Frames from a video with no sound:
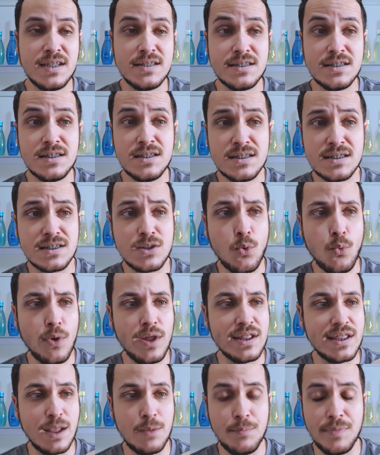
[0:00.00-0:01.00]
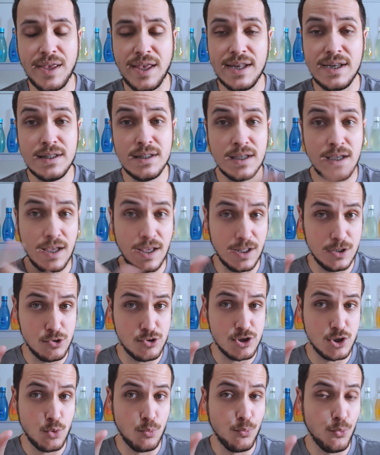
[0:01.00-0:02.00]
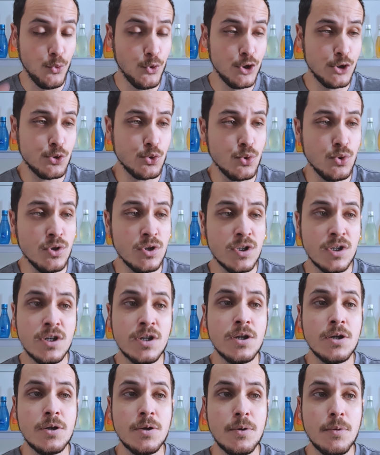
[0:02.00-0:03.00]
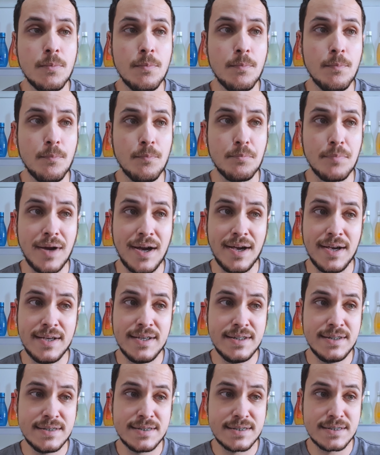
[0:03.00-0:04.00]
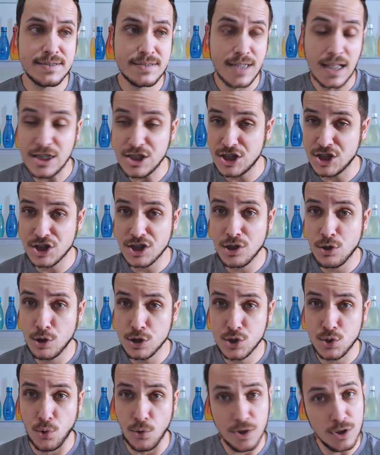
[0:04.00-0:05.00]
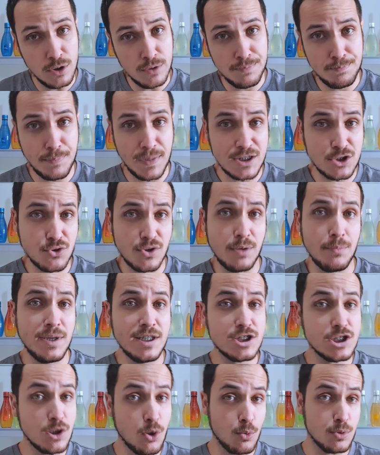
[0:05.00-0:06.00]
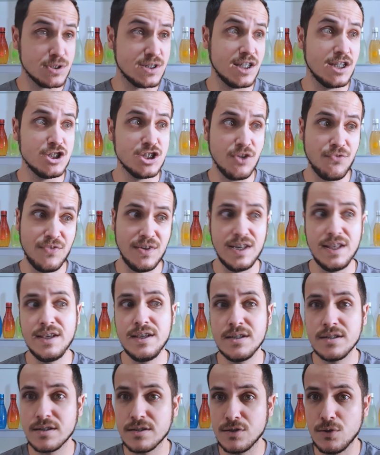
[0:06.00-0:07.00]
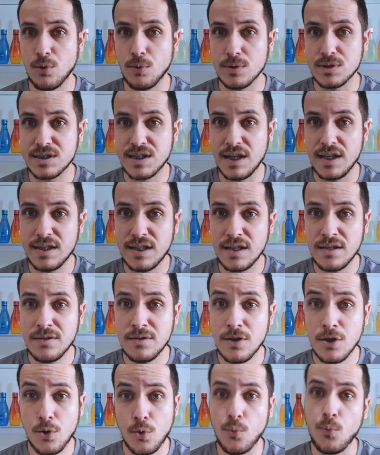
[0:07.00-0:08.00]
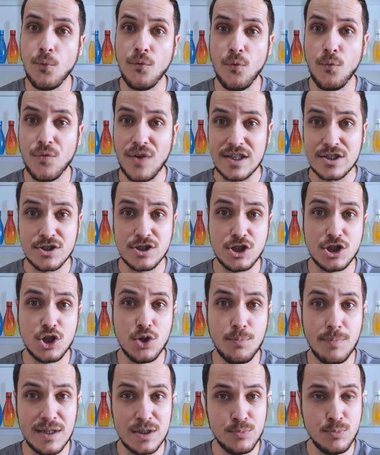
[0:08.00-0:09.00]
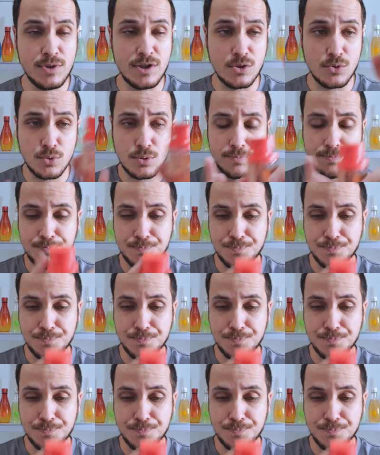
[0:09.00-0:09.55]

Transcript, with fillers: De 50 ml, reduziu muito, mas tem gente que gostou. Eu particularmente não gostei, já falei que não gostei ainda. Né? O frasco antigo mais bonito.